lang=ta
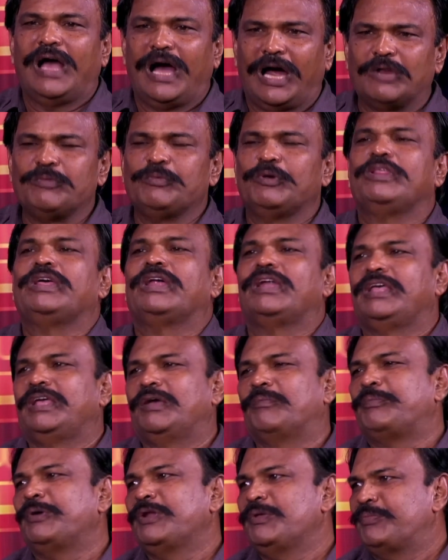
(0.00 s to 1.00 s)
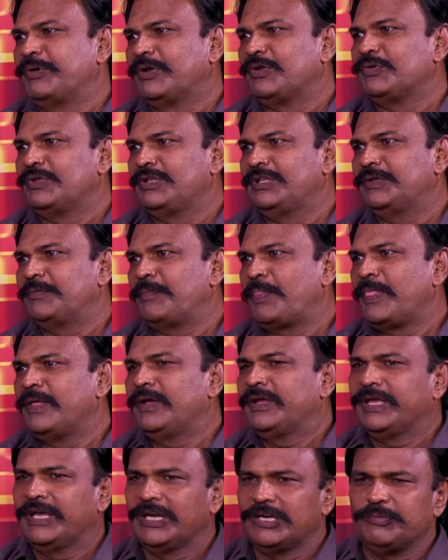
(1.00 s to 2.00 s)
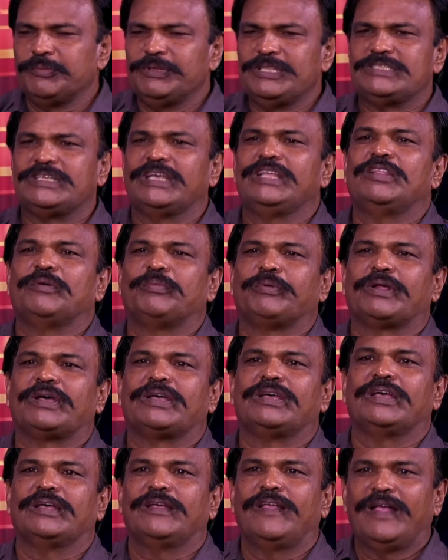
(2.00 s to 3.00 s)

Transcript: அனுமதிகளை எப்படி பெறுவது ஏற்றுமதி செய்த பிறகு